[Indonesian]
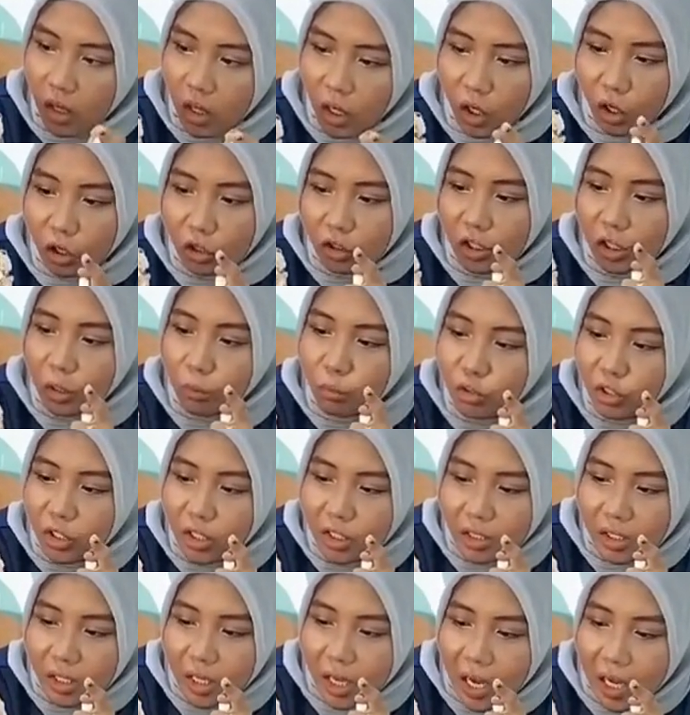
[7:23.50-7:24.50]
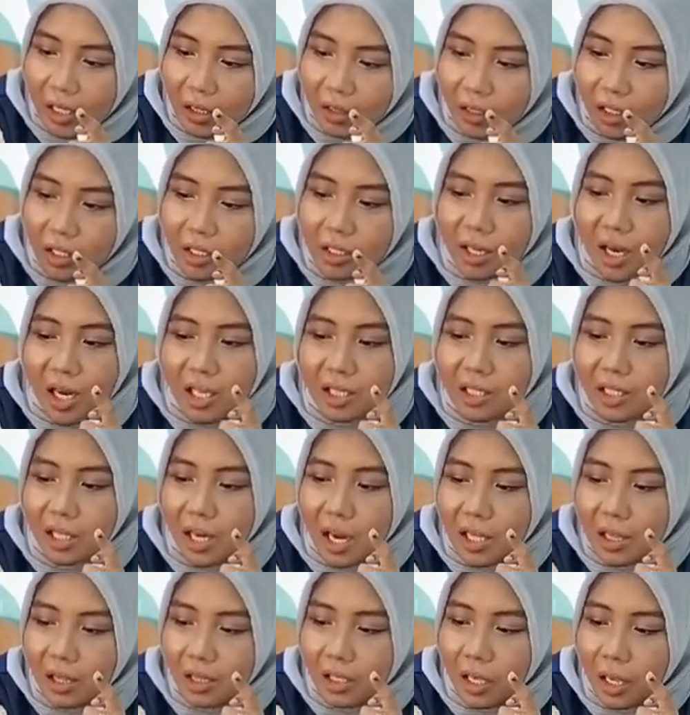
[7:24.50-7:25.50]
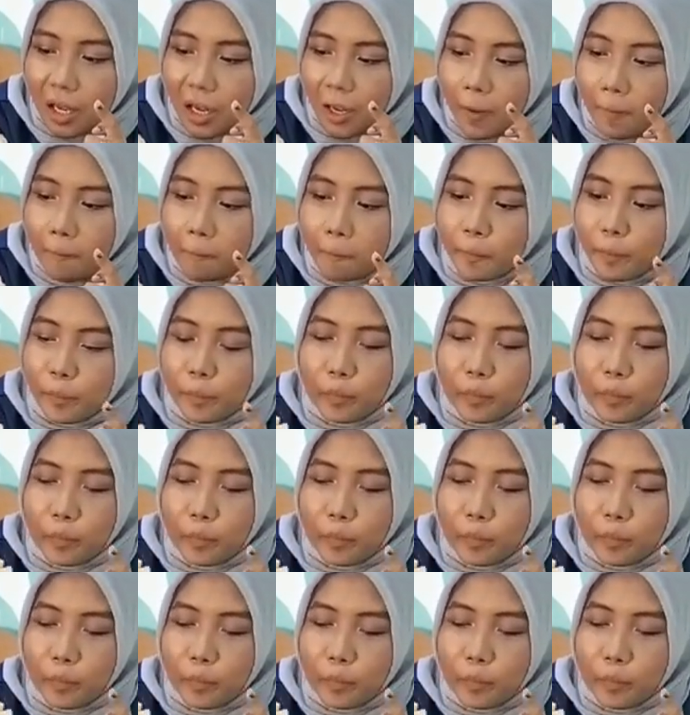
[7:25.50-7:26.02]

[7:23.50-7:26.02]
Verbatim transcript: Kalau Tribuners lihat nih serat-seratnya